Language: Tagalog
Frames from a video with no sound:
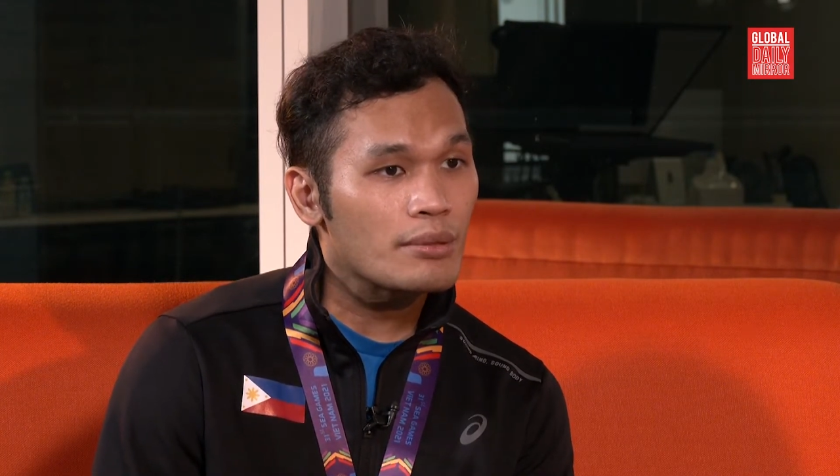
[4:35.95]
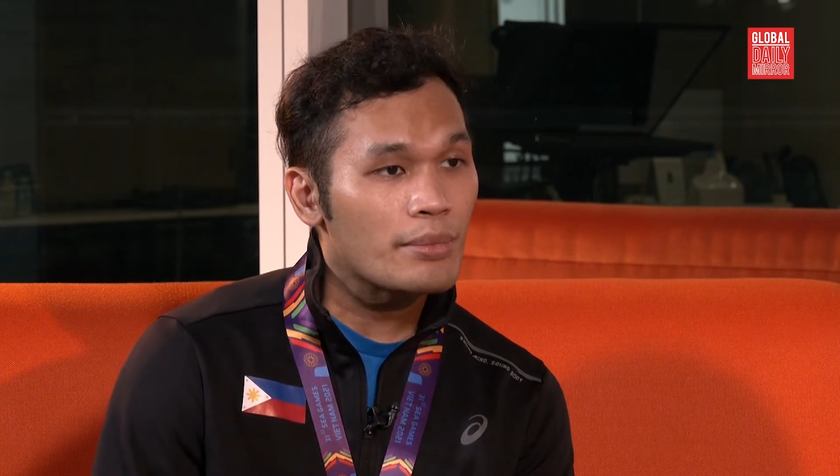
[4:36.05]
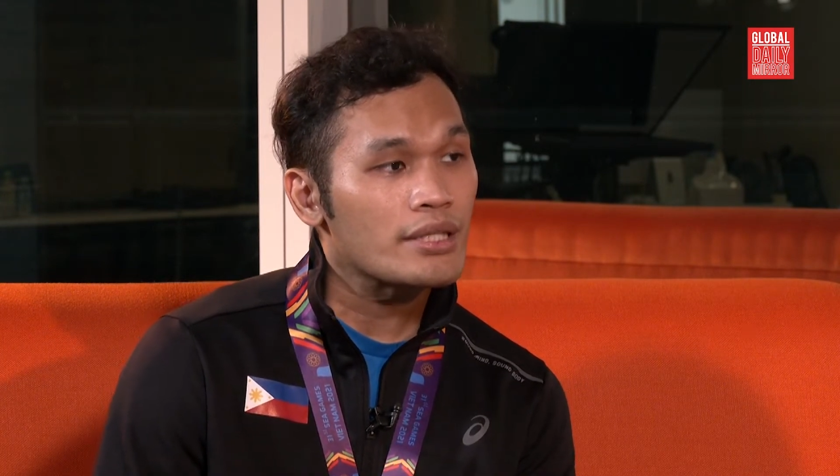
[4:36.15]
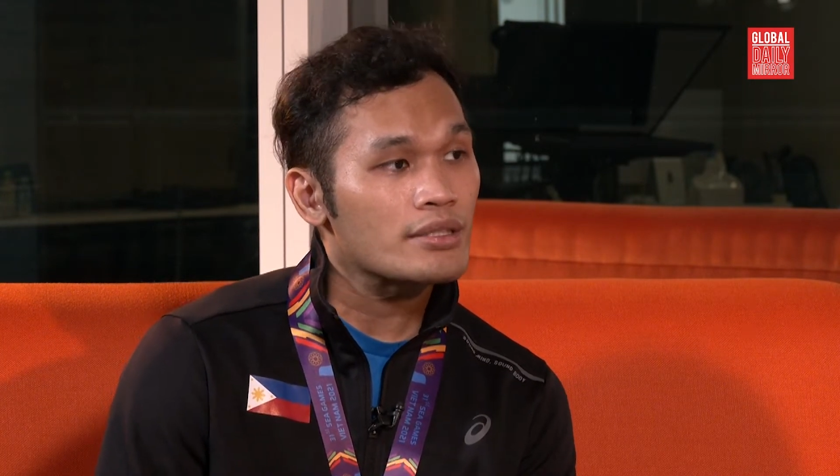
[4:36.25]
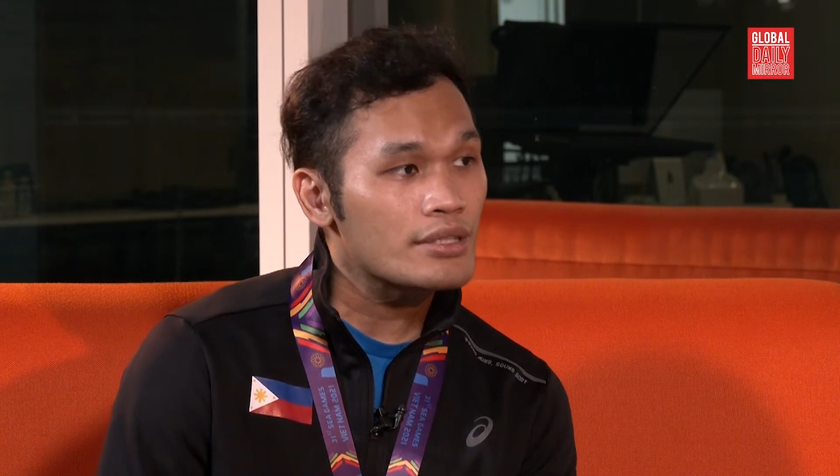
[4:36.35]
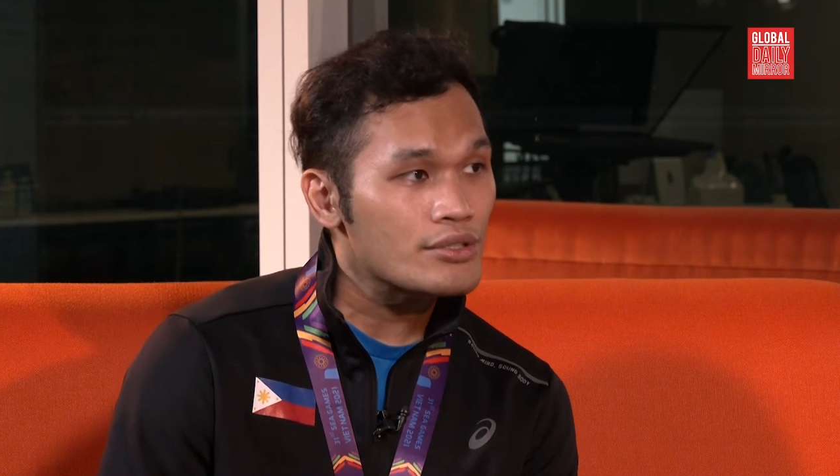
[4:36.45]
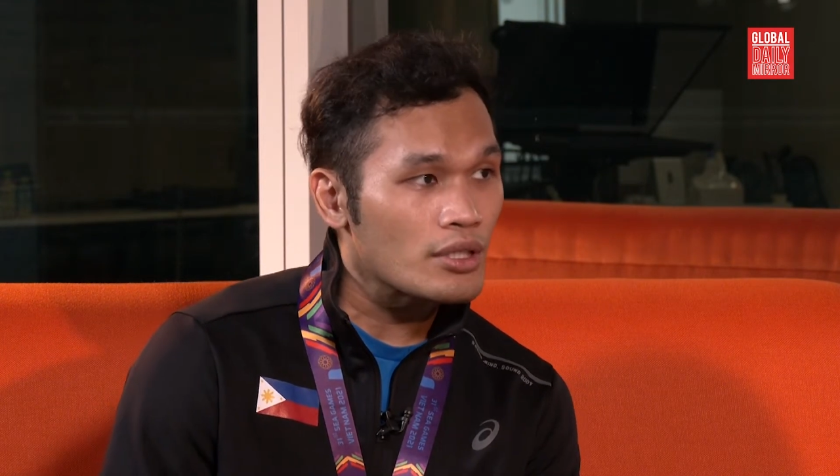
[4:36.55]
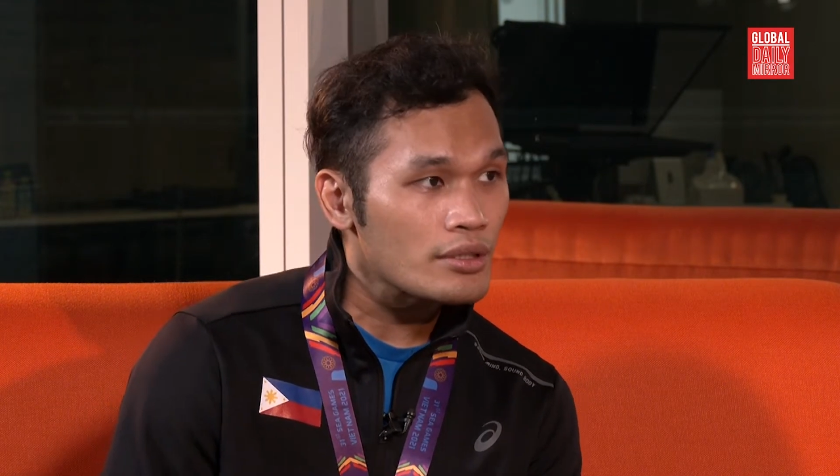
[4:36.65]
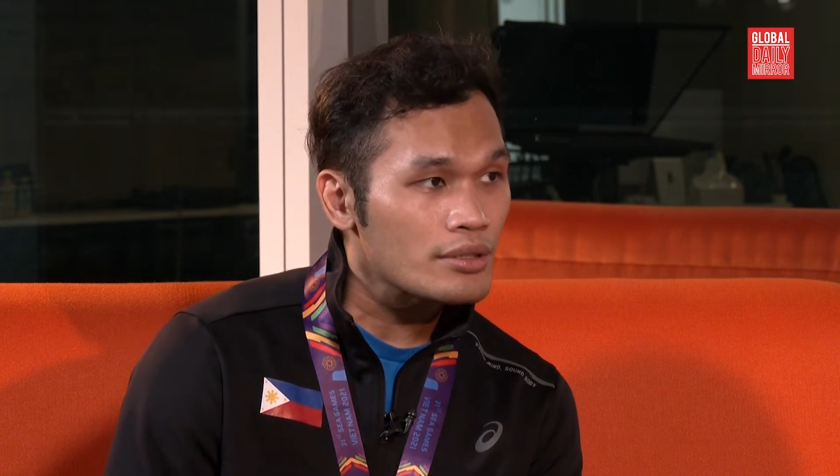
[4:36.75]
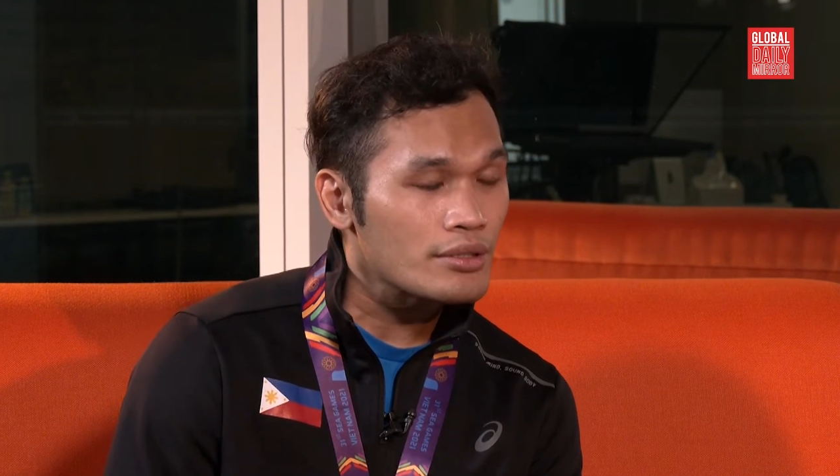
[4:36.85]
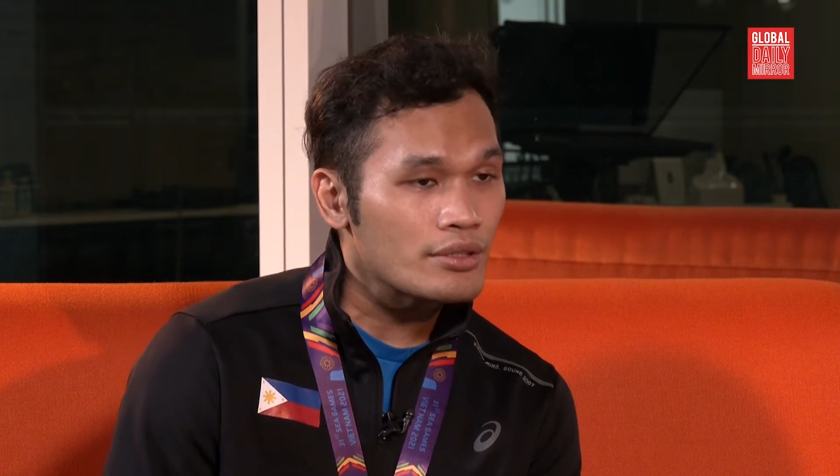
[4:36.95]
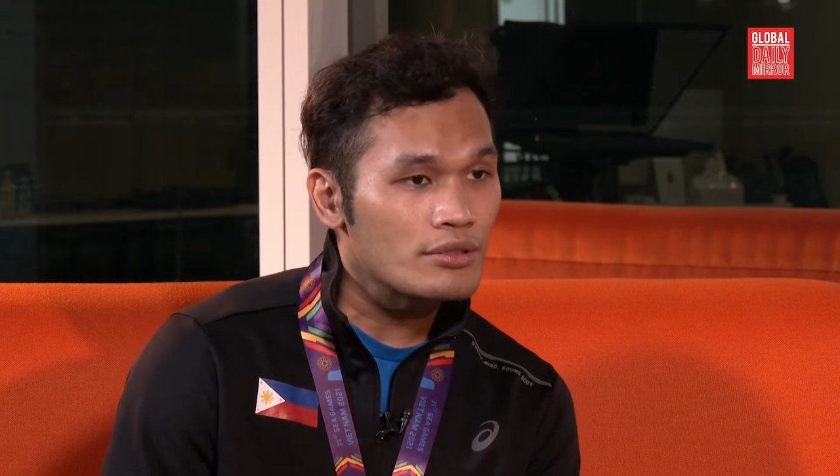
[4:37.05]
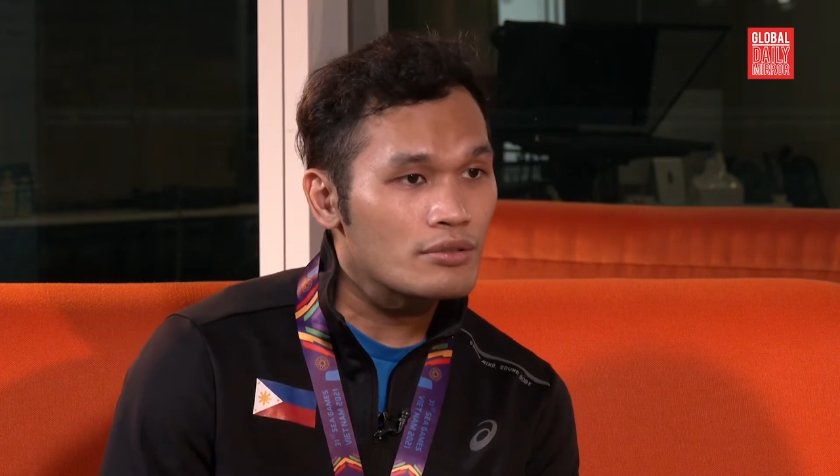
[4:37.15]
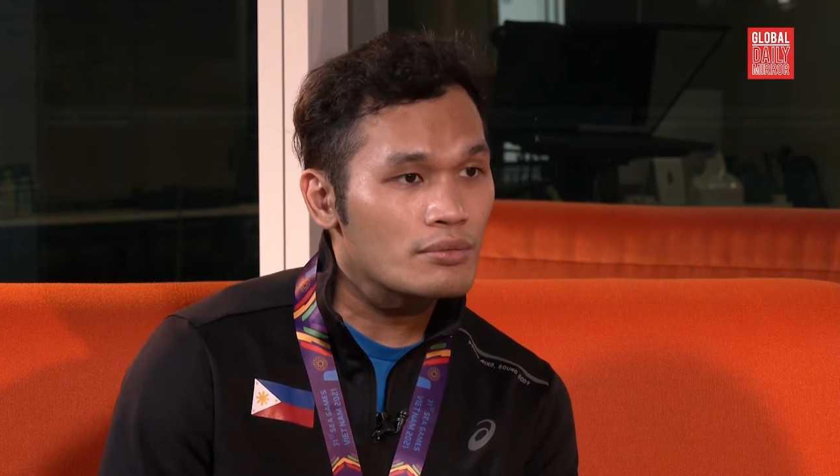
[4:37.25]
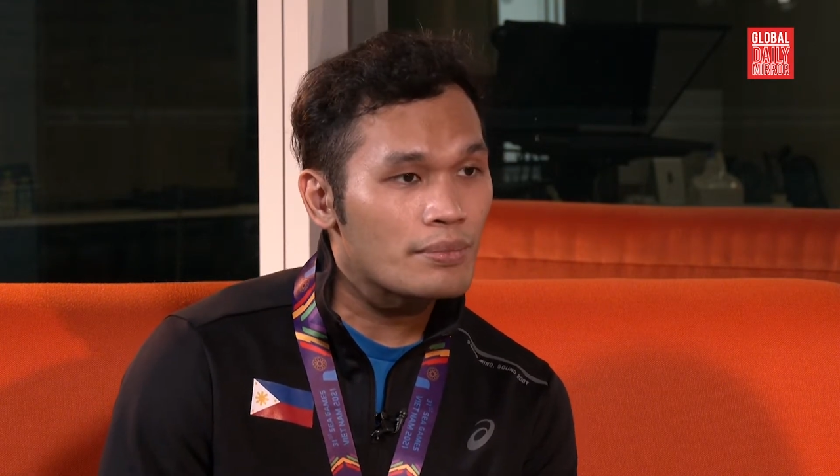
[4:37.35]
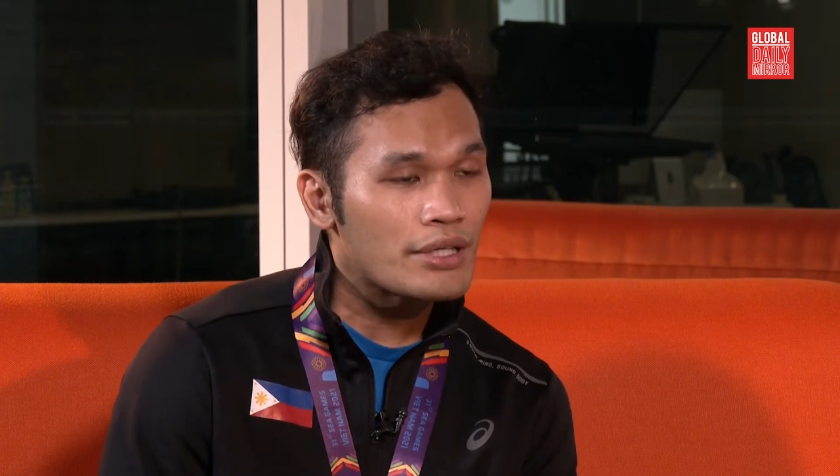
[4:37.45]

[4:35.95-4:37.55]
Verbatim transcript: better result, you know. Okay.